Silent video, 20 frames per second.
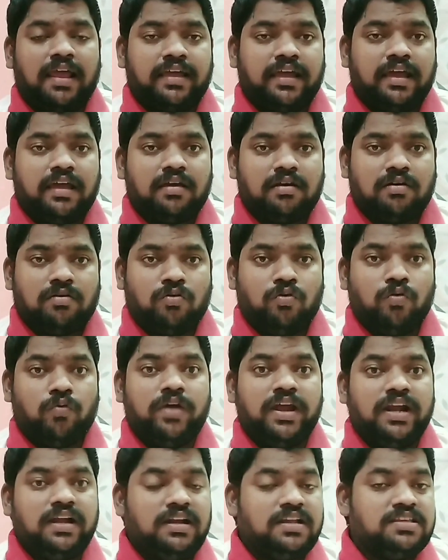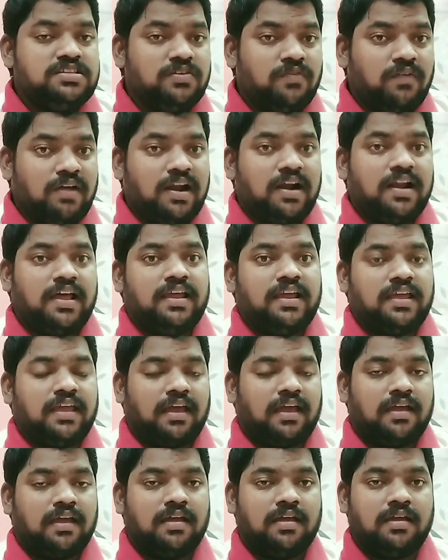అలాగే కువైట్ నుంచి
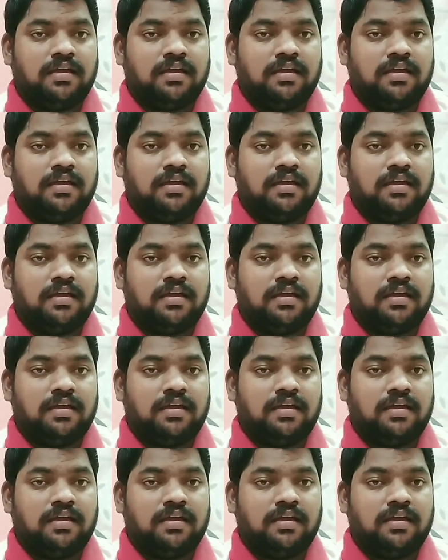వెళ్ళడానికే